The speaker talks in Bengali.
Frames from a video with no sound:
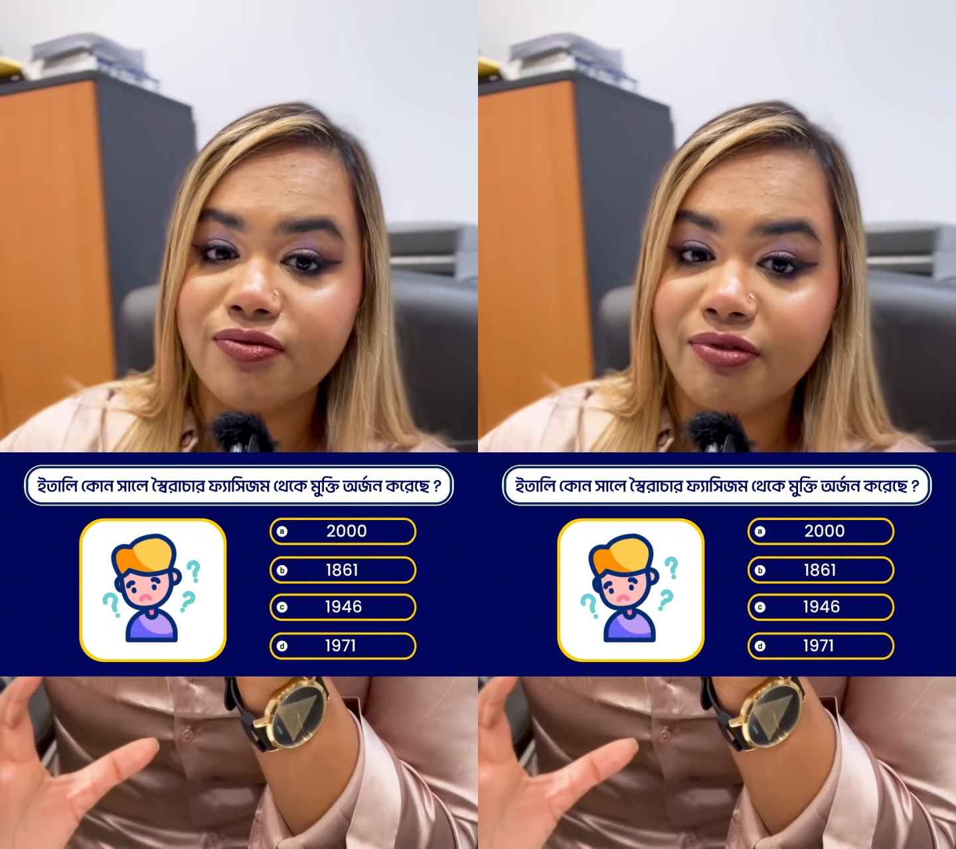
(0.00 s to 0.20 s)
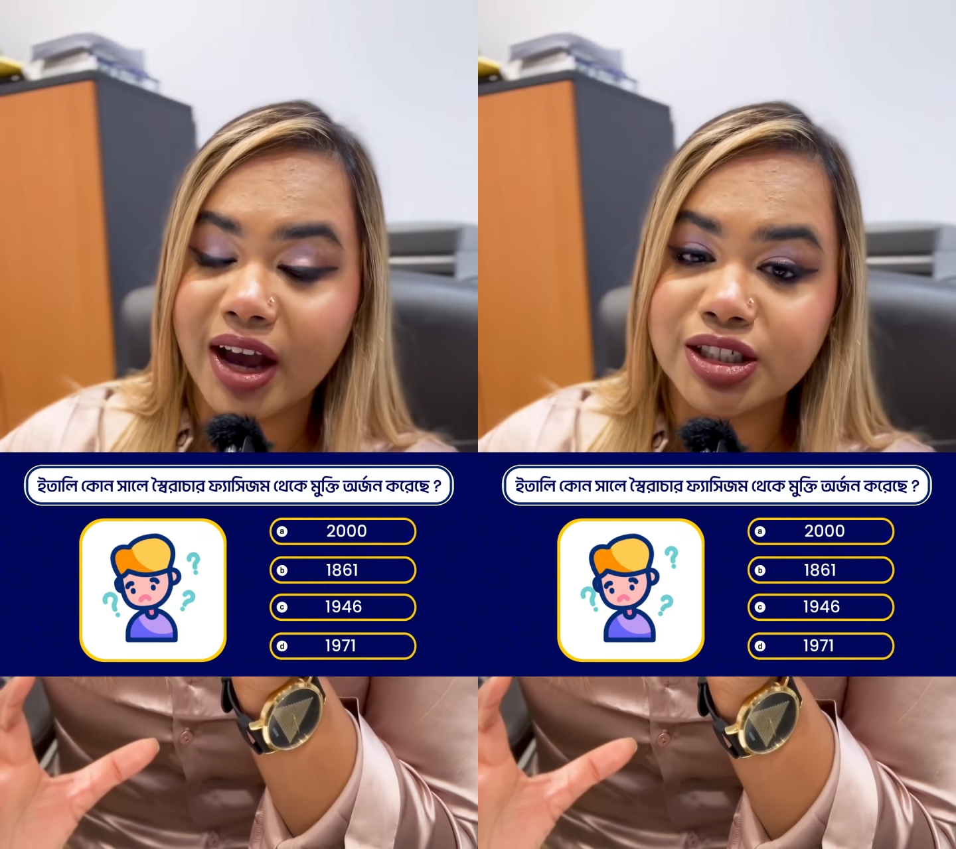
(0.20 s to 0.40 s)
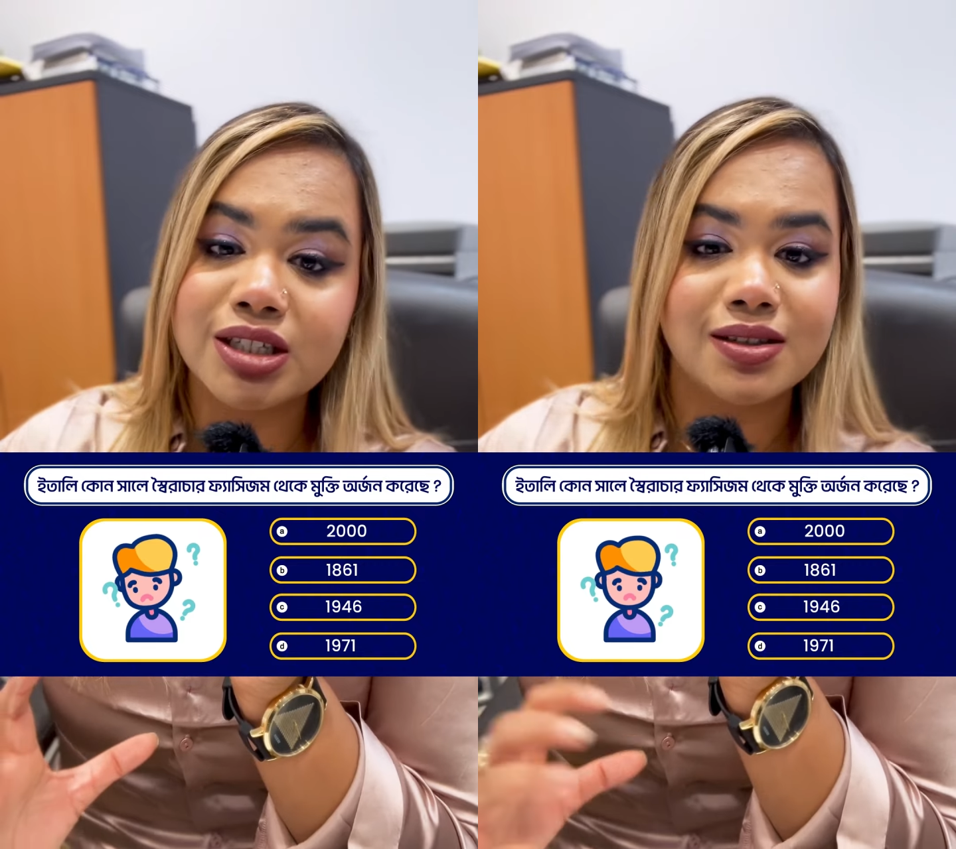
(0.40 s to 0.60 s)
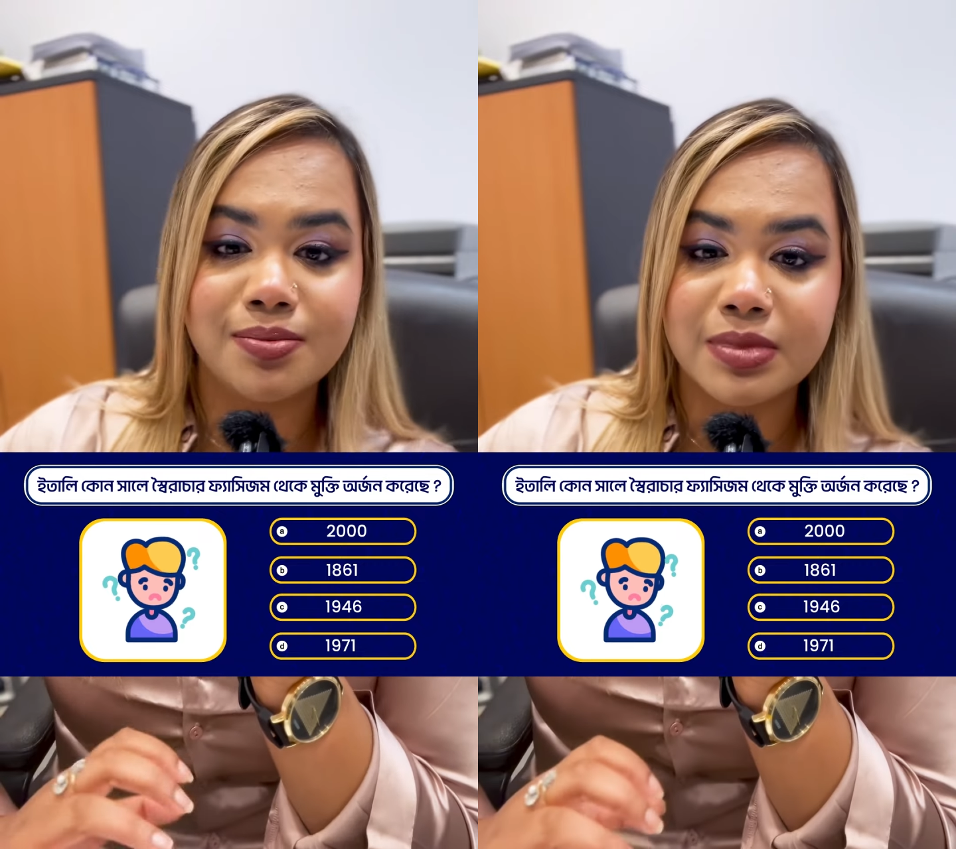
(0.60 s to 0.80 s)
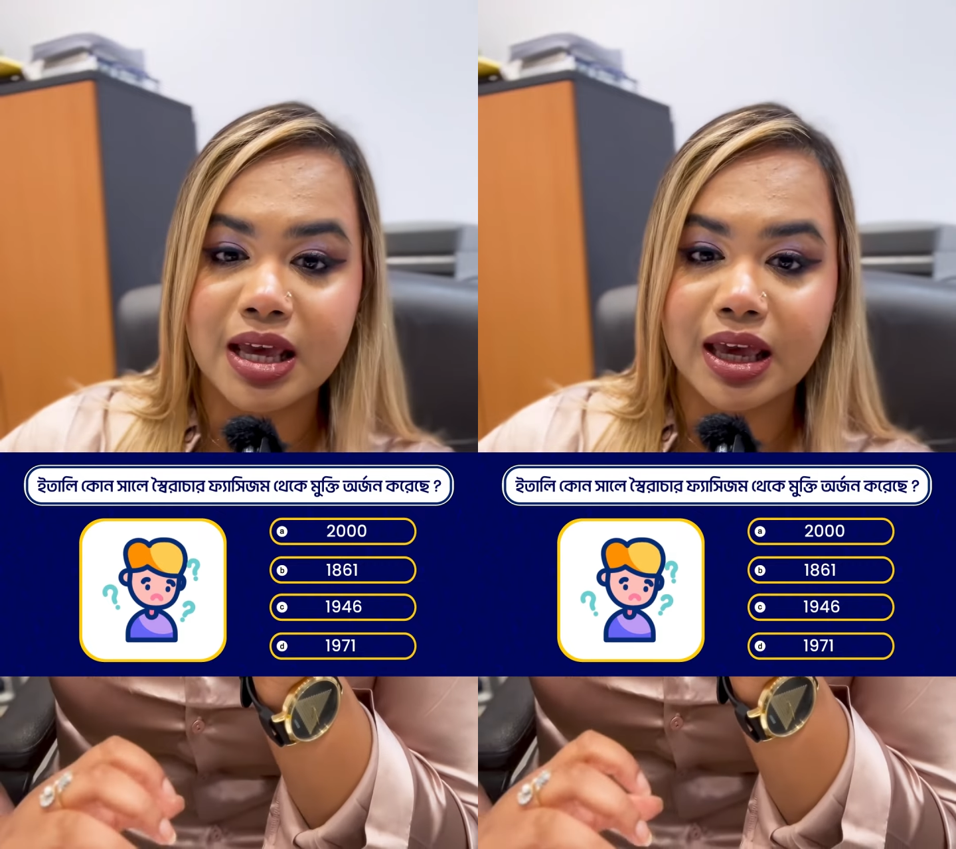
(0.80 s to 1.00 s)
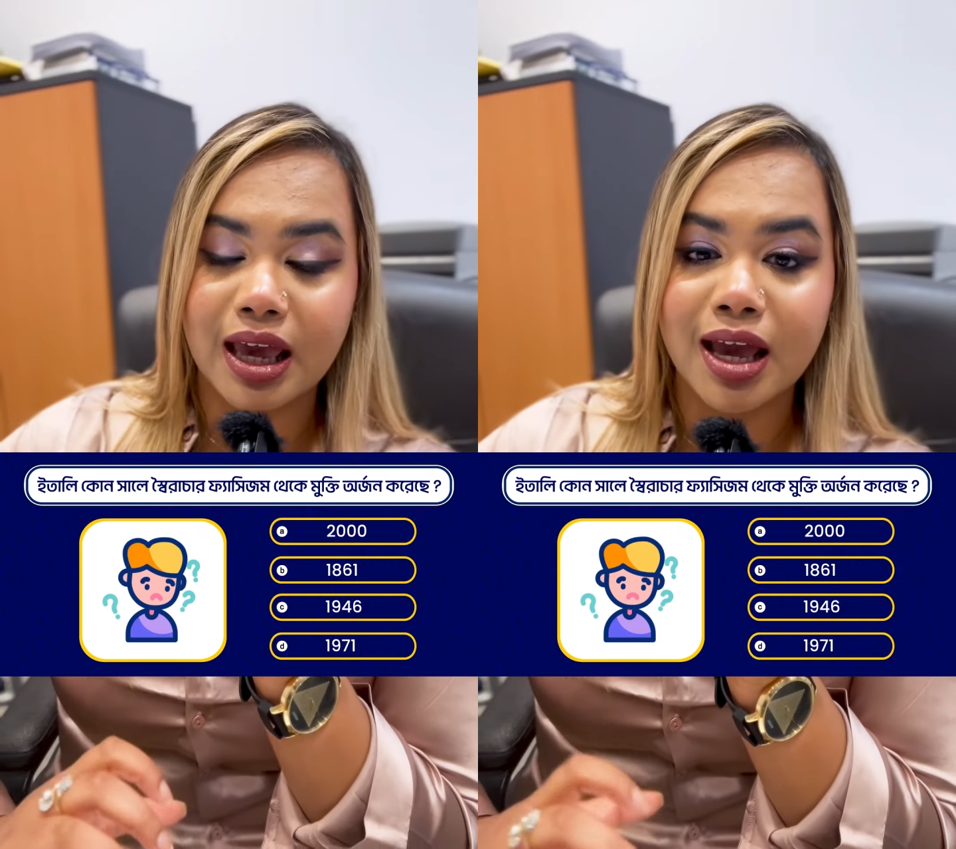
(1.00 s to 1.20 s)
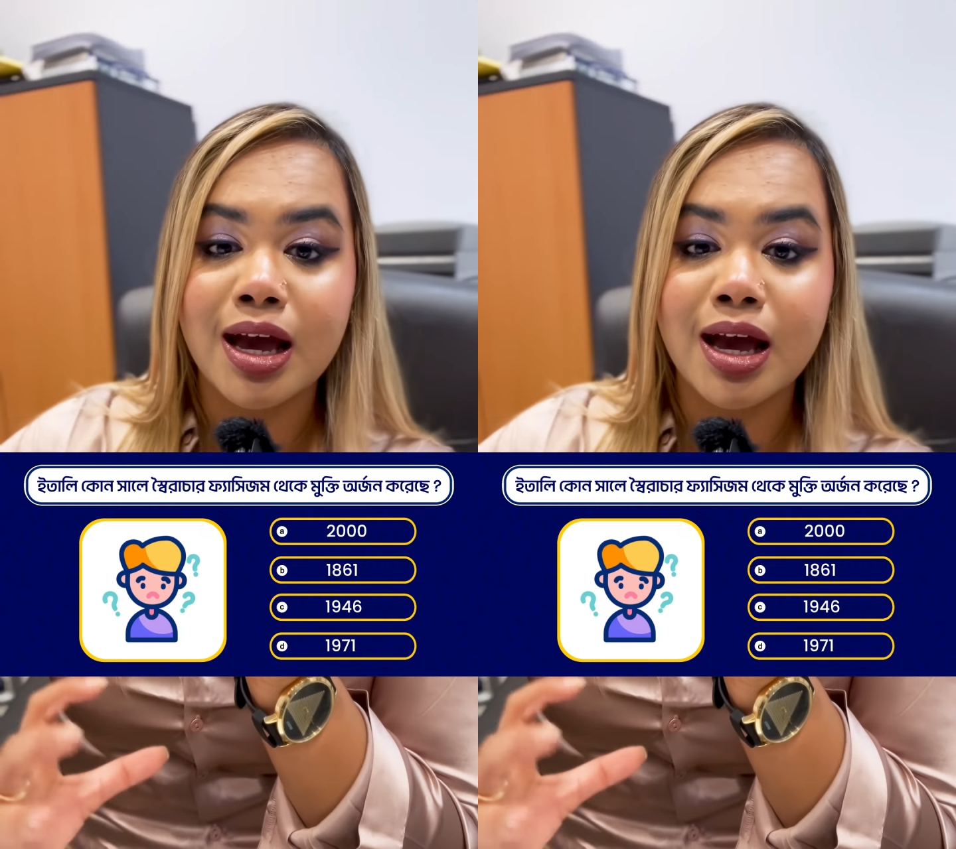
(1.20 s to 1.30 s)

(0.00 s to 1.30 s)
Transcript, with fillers: ফ্যাসিজম থেকে